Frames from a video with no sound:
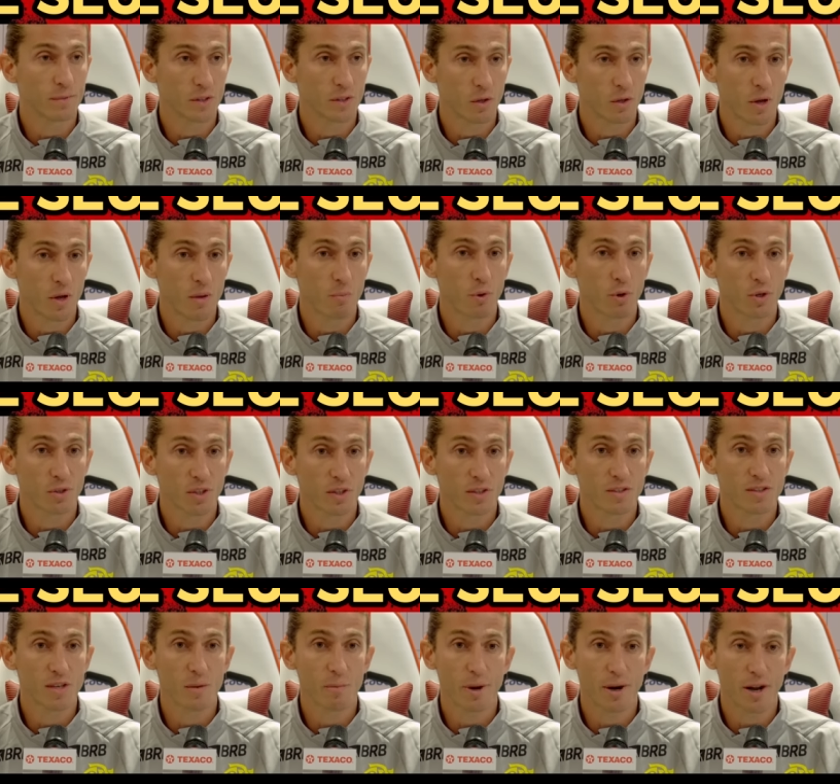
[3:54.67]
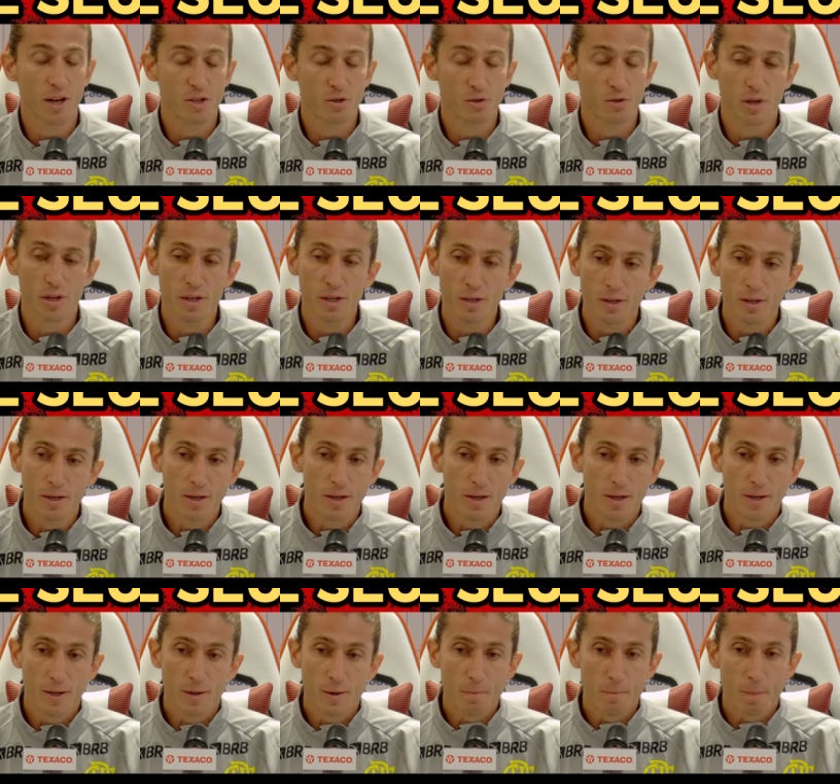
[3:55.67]
Então é importante separar isso aí,
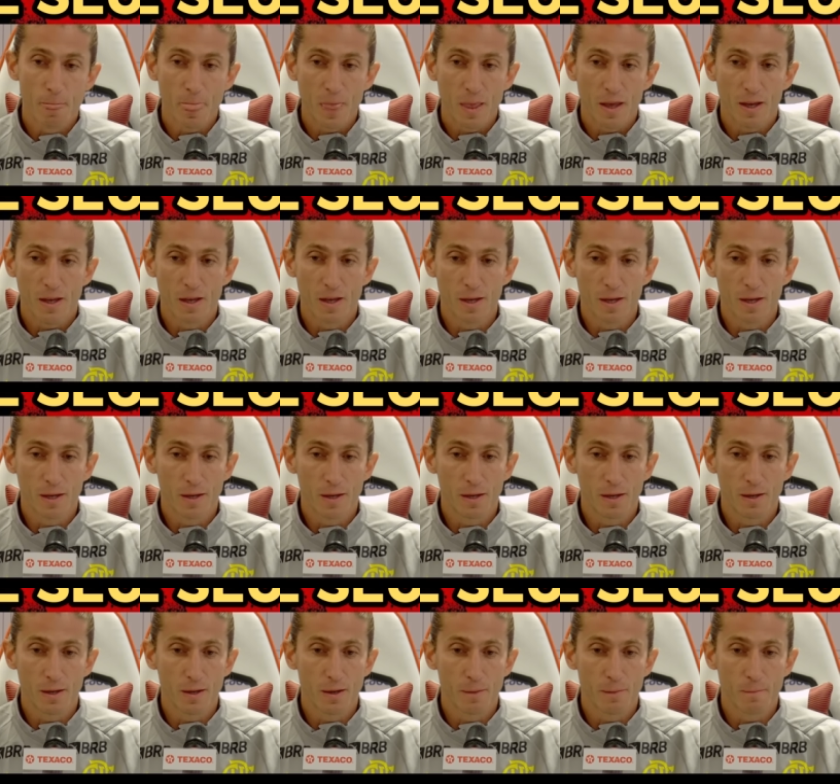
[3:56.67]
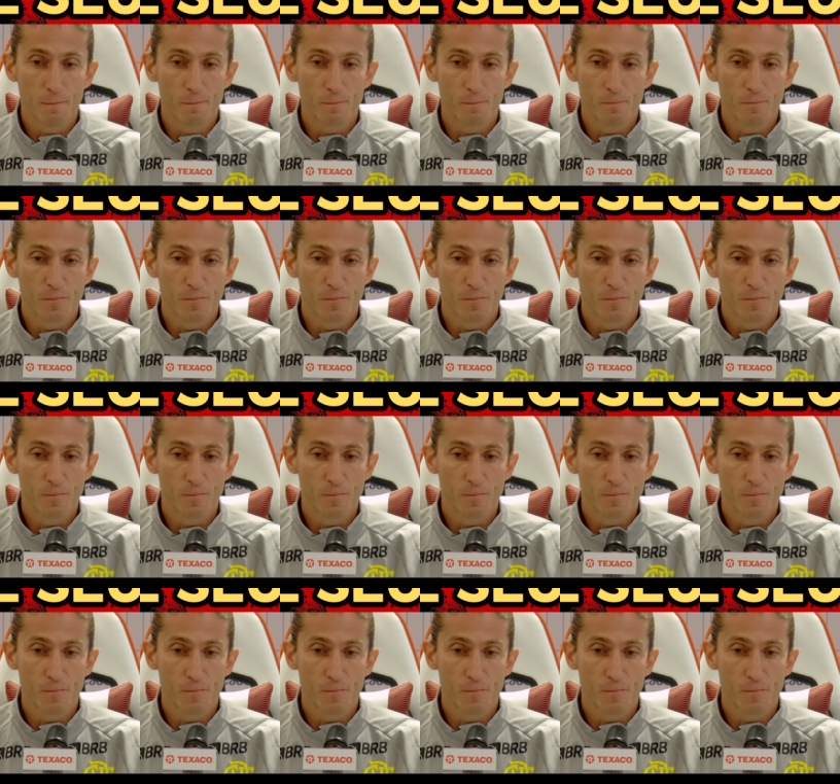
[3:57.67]
que